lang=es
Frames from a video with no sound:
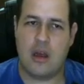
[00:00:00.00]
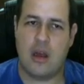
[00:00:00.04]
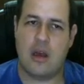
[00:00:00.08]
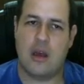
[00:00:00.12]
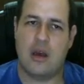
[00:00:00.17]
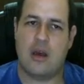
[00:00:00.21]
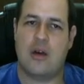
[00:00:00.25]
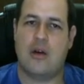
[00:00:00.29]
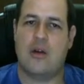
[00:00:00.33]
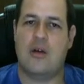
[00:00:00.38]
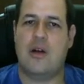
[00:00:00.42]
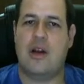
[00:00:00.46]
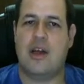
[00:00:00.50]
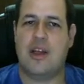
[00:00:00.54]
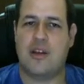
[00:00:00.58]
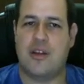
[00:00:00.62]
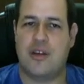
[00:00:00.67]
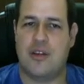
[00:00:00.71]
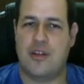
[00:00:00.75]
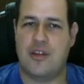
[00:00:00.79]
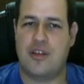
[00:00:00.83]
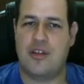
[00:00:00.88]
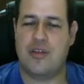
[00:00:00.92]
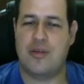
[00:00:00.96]
Eh, hola a
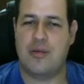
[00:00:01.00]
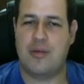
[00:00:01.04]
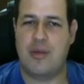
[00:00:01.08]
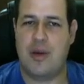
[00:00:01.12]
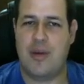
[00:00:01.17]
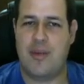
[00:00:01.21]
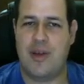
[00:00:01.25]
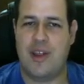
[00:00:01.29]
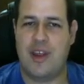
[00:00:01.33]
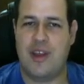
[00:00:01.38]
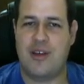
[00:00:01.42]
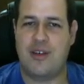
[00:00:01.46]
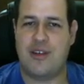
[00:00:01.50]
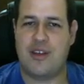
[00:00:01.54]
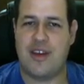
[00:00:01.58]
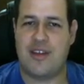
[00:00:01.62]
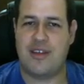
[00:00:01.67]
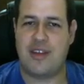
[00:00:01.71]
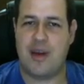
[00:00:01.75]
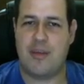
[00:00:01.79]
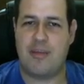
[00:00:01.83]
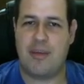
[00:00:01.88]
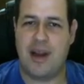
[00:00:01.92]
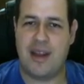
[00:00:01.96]
todos, bienvenidos a
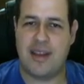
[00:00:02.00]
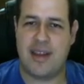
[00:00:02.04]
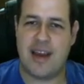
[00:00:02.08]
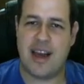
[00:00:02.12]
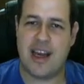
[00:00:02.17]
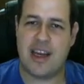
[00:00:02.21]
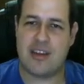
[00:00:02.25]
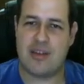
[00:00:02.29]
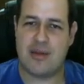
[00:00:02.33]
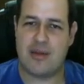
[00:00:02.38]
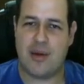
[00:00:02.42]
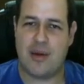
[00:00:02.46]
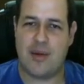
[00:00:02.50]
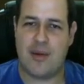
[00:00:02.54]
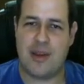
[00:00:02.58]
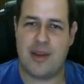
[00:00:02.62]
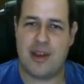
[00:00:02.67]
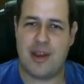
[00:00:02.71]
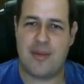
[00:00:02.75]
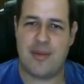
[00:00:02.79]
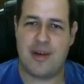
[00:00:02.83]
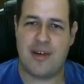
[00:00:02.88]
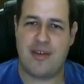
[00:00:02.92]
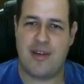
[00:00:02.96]
esta plática sobre mi
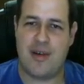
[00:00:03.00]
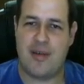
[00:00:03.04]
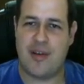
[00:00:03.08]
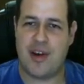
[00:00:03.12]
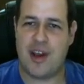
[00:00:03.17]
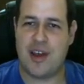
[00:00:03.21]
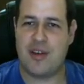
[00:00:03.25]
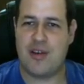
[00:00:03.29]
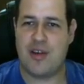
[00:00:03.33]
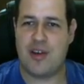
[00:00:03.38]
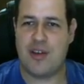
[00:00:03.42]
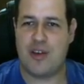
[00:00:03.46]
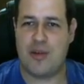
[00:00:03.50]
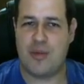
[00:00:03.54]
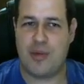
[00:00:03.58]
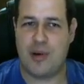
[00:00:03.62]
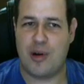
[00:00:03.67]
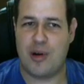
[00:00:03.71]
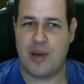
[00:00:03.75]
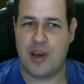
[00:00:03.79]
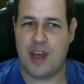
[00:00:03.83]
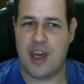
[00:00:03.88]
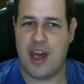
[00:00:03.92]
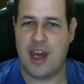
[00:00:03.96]
tema favorito de
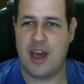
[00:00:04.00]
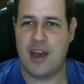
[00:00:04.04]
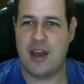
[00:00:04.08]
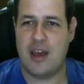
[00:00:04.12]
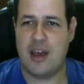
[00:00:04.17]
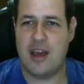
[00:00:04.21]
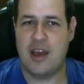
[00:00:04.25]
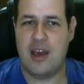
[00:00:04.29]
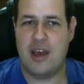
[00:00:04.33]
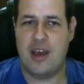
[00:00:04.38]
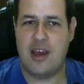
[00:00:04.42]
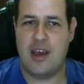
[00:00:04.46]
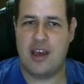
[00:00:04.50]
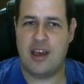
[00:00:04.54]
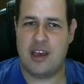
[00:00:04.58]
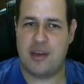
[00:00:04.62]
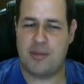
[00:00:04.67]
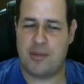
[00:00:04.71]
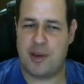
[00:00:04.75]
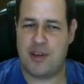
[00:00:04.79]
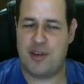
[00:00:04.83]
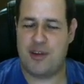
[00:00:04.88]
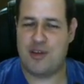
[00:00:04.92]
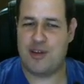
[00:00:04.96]
topología,
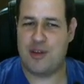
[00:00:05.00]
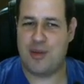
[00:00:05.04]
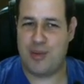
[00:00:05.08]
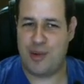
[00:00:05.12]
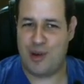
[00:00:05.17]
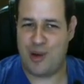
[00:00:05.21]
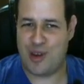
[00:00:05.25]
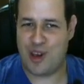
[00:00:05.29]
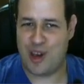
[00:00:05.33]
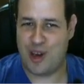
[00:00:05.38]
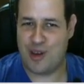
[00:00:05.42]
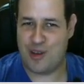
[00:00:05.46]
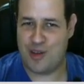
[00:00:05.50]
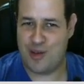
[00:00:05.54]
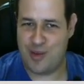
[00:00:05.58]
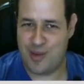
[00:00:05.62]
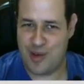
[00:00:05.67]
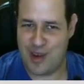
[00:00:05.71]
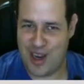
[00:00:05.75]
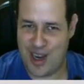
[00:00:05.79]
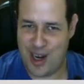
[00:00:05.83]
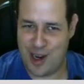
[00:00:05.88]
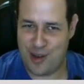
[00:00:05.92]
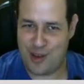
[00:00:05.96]
espacios topológicos
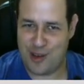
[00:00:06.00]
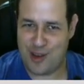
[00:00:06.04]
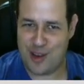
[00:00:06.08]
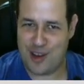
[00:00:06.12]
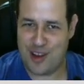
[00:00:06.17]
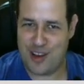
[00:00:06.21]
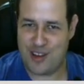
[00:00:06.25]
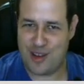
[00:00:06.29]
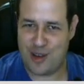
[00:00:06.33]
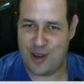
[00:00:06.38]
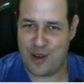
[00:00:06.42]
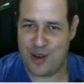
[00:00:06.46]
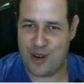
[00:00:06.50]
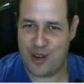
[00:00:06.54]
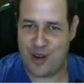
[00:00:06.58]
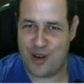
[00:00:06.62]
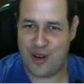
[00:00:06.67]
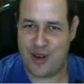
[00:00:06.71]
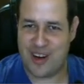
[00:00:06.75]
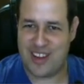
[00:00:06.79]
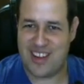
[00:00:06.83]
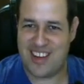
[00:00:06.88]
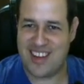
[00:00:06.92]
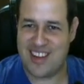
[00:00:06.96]
homogéneos. Soy
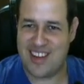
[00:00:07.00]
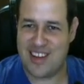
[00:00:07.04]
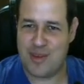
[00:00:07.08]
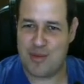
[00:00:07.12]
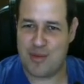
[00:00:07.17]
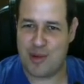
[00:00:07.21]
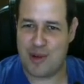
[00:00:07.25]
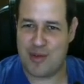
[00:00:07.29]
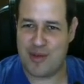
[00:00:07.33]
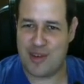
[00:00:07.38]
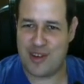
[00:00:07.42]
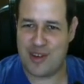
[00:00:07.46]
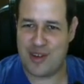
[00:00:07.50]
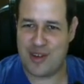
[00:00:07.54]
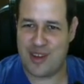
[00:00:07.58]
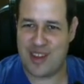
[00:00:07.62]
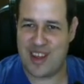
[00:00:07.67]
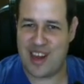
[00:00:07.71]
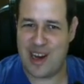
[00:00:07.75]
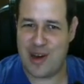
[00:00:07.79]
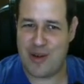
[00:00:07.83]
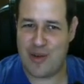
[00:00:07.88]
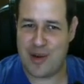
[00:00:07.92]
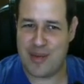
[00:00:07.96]
Rodrigo Hernández, profesor
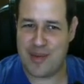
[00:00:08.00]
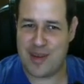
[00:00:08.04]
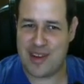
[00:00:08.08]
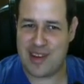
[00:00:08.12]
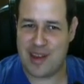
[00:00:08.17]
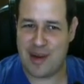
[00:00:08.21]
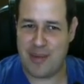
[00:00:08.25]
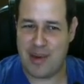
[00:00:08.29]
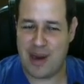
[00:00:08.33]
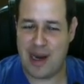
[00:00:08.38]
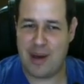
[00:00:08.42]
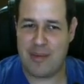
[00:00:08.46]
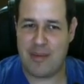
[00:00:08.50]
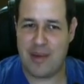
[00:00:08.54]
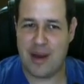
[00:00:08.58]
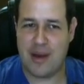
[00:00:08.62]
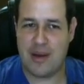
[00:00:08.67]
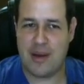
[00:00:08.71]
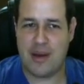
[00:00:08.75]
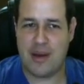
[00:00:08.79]
de la UAM Iztapalapa.